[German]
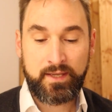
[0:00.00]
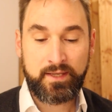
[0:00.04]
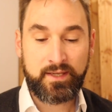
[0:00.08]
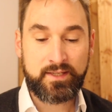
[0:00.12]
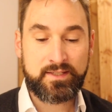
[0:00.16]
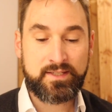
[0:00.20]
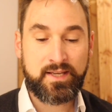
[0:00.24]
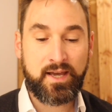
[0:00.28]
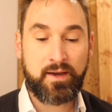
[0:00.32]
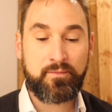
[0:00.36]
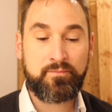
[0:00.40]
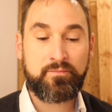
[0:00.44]

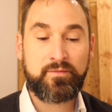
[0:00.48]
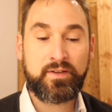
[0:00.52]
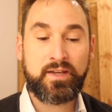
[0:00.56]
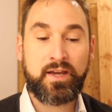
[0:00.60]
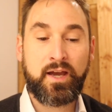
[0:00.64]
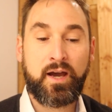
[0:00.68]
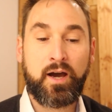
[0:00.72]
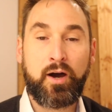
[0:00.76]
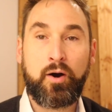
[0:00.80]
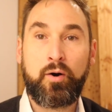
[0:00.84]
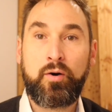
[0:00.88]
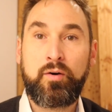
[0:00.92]
Jetzt haben
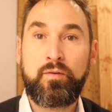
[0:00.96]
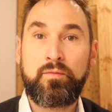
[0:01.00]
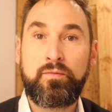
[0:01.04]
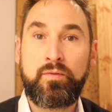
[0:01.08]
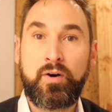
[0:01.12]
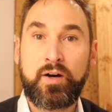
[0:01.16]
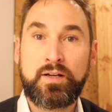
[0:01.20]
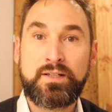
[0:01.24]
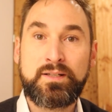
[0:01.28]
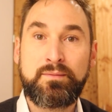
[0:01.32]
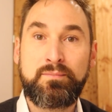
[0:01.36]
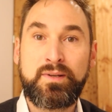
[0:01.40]
wir auch
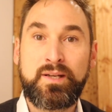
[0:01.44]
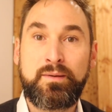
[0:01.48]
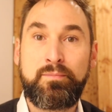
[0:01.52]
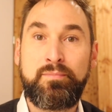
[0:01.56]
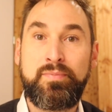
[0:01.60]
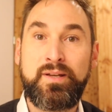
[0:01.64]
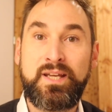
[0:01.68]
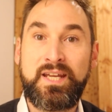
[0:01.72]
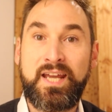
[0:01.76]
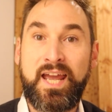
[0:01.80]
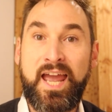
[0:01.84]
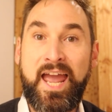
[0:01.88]
Worte mit
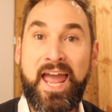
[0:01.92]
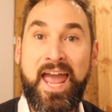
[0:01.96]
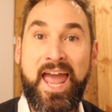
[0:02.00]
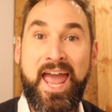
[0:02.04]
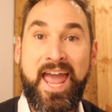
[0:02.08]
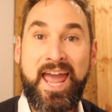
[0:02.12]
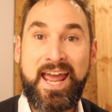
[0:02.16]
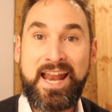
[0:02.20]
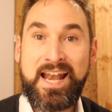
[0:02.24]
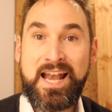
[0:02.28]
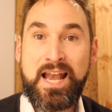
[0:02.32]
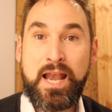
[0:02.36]

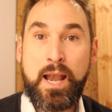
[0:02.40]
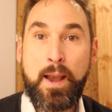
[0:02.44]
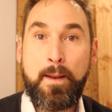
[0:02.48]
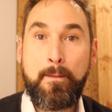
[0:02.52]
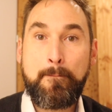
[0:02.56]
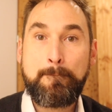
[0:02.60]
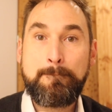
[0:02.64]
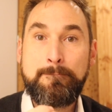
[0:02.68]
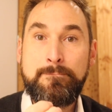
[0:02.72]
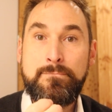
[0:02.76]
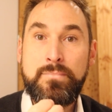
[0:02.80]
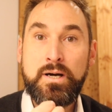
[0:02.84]
BL,
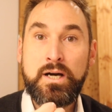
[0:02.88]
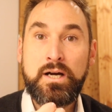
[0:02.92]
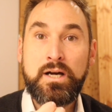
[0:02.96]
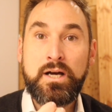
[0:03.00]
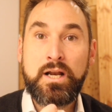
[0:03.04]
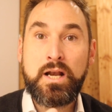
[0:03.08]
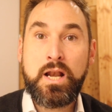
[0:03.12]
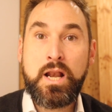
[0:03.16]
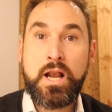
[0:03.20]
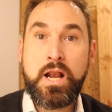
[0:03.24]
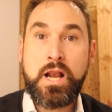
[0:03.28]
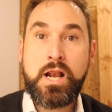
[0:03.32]

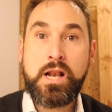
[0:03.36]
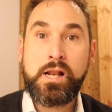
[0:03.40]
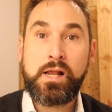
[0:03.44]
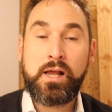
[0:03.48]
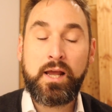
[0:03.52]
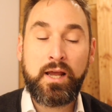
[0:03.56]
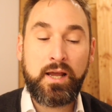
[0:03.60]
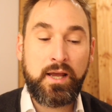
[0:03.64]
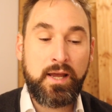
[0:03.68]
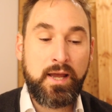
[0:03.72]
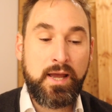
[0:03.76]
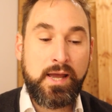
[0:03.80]
BL,
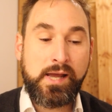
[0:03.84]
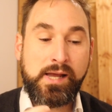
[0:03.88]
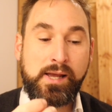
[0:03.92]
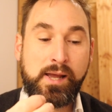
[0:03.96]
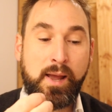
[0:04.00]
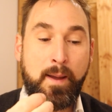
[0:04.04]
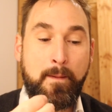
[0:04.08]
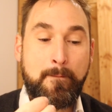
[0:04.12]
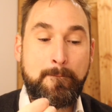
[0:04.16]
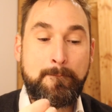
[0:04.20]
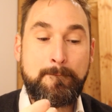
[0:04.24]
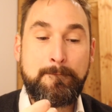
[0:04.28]

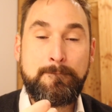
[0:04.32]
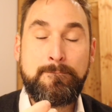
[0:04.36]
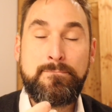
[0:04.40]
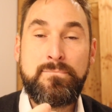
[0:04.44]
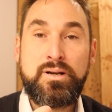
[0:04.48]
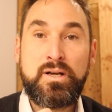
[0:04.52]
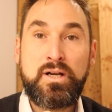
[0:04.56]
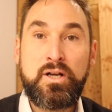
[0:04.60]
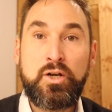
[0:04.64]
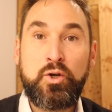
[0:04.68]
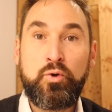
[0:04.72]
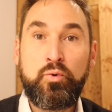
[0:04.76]

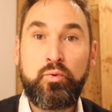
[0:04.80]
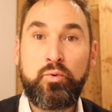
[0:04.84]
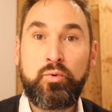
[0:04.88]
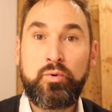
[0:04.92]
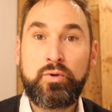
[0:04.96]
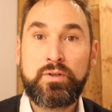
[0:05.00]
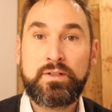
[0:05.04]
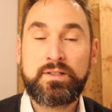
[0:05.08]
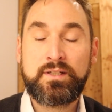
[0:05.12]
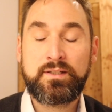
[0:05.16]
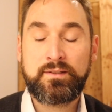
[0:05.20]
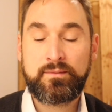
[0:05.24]

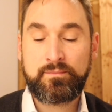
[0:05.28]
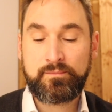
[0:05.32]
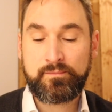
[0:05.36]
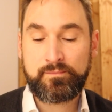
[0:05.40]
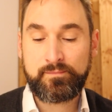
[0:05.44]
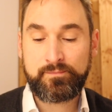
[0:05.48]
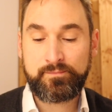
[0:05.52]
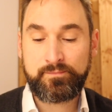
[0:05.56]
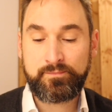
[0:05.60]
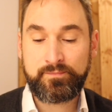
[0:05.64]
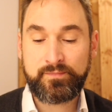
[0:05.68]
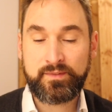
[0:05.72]
Blut.
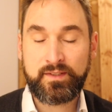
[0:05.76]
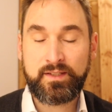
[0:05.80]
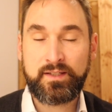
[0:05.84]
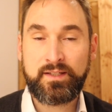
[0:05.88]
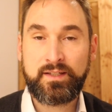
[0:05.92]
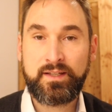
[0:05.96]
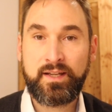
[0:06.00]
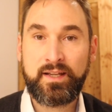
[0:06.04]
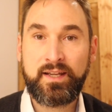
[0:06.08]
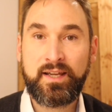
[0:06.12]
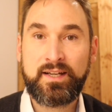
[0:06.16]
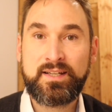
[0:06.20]

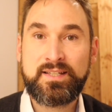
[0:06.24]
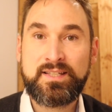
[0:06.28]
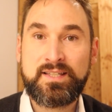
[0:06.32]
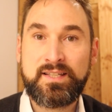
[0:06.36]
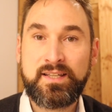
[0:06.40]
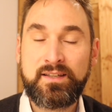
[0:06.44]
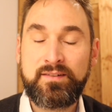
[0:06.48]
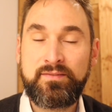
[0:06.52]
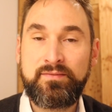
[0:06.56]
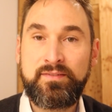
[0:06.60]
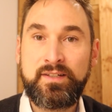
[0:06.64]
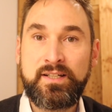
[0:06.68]
Naja, das
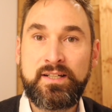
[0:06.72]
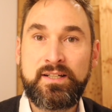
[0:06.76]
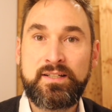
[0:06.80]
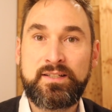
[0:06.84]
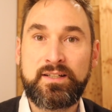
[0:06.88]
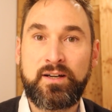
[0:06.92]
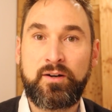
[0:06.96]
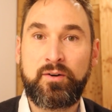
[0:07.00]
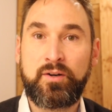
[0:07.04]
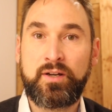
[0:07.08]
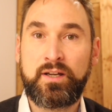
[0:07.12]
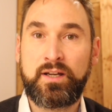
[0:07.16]

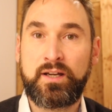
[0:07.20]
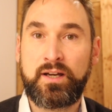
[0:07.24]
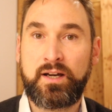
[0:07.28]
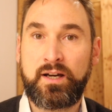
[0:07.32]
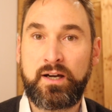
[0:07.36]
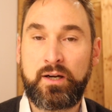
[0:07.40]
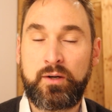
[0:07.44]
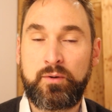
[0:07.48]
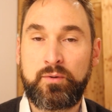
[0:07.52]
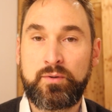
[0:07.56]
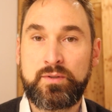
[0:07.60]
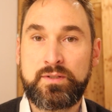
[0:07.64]
quillt auch
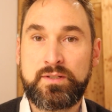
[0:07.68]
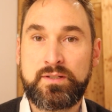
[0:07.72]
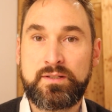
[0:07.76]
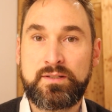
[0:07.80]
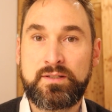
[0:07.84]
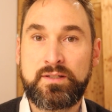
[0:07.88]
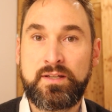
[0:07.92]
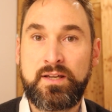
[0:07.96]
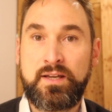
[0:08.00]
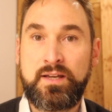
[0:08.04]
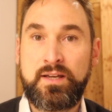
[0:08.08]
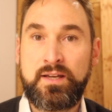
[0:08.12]

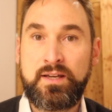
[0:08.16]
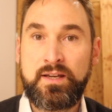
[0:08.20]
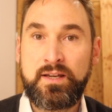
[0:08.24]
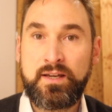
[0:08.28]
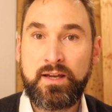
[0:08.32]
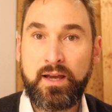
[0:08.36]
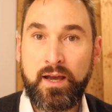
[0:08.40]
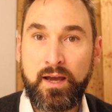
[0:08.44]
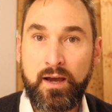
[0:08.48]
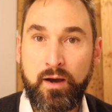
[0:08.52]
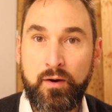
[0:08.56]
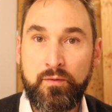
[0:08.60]
heraus
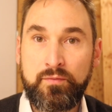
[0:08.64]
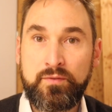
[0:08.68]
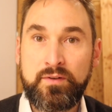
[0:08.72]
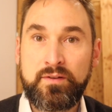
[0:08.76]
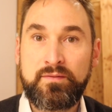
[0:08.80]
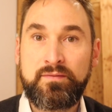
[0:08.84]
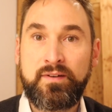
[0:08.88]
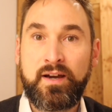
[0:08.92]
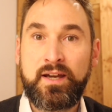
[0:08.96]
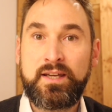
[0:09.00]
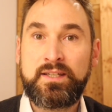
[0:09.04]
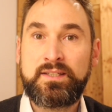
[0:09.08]
auf
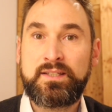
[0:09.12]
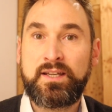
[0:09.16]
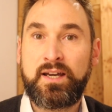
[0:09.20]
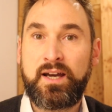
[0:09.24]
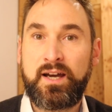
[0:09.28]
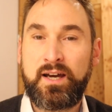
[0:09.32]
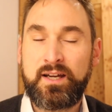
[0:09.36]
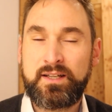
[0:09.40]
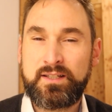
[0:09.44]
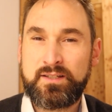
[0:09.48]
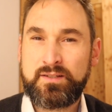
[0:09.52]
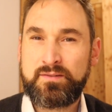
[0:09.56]
eine weiche
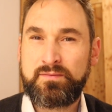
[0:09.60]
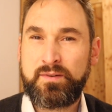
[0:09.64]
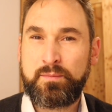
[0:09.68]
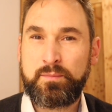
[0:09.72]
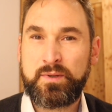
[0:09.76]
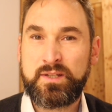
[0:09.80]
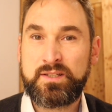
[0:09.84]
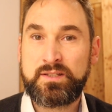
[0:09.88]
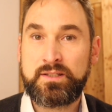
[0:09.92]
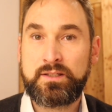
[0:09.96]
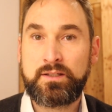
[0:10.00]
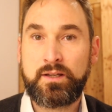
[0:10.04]
Art. Also wenn
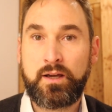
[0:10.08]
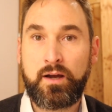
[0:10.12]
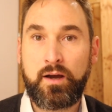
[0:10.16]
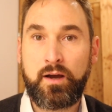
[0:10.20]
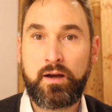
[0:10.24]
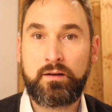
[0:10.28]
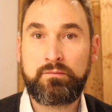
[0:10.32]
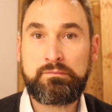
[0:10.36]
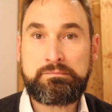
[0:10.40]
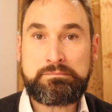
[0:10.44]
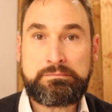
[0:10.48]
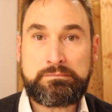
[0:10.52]
man sich
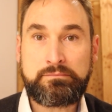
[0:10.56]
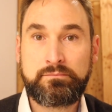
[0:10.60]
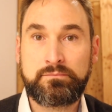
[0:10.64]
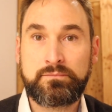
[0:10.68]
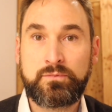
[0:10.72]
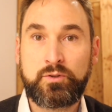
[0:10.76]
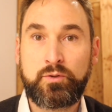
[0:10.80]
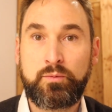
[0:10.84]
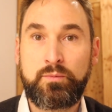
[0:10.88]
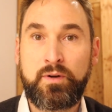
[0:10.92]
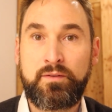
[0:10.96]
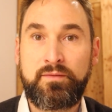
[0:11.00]

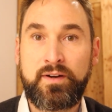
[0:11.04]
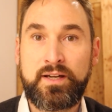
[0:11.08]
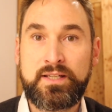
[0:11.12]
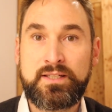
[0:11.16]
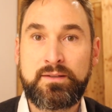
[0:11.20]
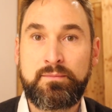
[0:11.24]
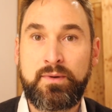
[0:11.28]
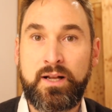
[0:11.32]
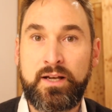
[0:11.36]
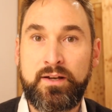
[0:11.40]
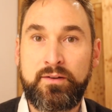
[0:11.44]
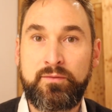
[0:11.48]

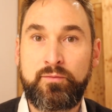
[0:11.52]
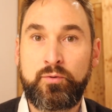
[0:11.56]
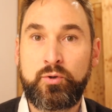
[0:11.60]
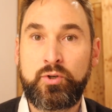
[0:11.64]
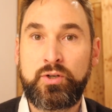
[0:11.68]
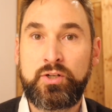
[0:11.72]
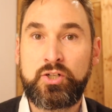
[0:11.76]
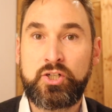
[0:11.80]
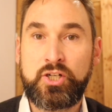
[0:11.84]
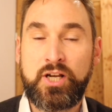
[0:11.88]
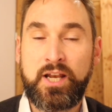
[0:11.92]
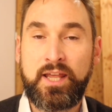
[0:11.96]
dummerweise mal eine
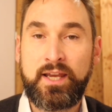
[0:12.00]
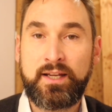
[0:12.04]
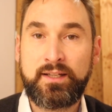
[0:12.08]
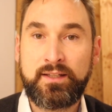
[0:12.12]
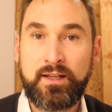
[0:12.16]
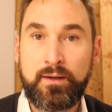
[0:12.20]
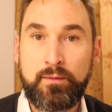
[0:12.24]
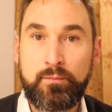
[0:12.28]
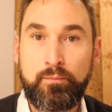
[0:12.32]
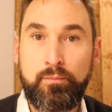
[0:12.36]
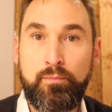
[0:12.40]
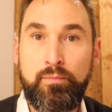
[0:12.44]
Wunde schlägt,
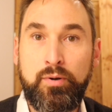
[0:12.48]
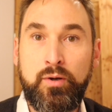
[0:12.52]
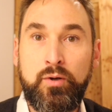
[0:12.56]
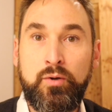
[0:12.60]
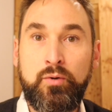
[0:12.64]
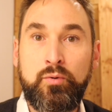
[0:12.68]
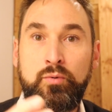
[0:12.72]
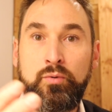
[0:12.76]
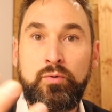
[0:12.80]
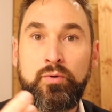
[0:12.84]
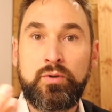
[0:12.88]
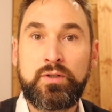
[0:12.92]
dann
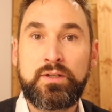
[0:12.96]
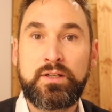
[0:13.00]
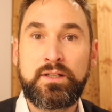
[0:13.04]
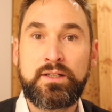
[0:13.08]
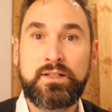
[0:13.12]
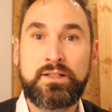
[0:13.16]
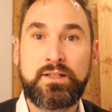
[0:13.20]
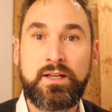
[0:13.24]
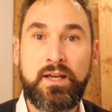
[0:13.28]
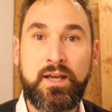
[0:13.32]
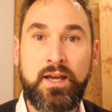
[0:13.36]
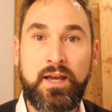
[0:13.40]

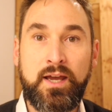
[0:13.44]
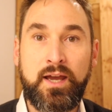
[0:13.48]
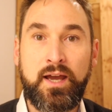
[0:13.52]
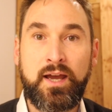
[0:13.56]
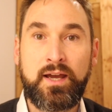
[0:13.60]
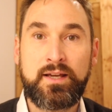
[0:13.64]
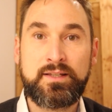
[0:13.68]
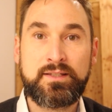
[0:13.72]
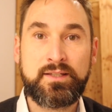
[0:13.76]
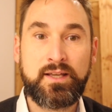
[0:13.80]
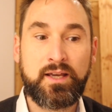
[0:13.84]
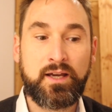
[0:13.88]
blutet
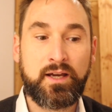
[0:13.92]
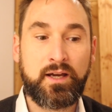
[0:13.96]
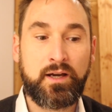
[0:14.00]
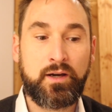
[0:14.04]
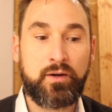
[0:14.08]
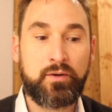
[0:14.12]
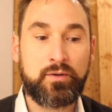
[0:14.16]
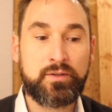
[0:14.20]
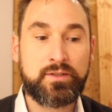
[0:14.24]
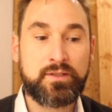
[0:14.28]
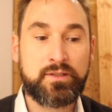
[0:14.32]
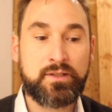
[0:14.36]
es
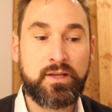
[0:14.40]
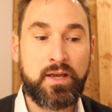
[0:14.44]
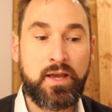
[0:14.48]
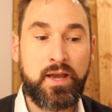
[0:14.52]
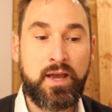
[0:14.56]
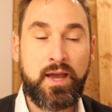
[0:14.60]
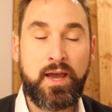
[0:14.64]
heraus.